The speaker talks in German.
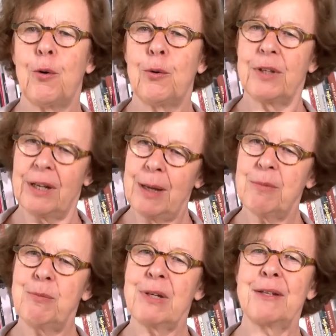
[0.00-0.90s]
Und dann
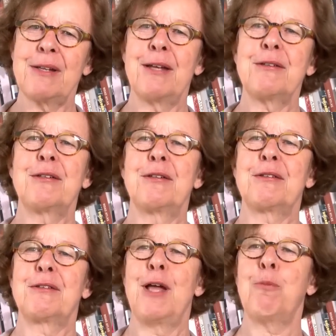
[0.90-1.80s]
haben sie mich als
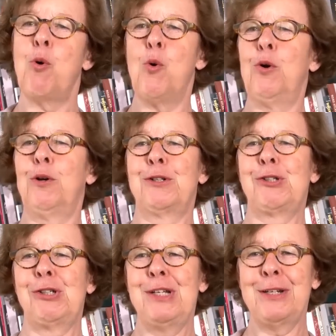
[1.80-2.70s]
erstes nach Polen
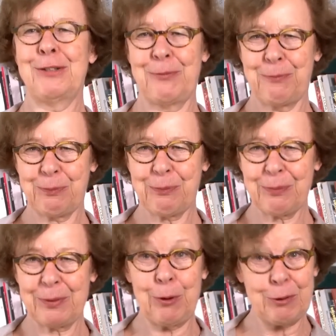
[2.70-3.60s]
geschickt,
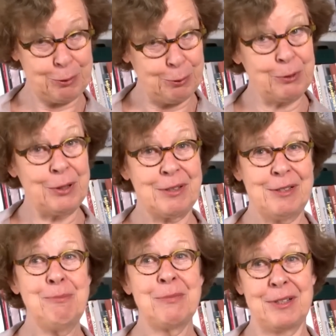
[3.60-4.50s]

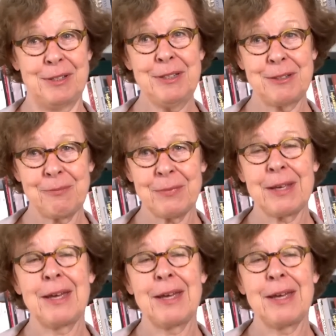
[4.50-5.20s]
1970.